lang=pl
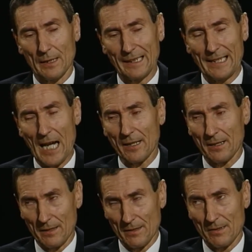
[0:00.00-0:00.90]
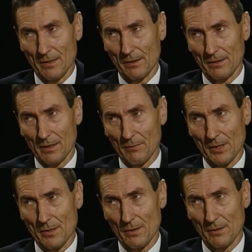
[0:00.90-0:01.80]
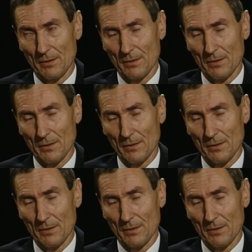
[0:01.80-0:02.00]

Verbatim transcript: jaki jest ten interwencjonizm?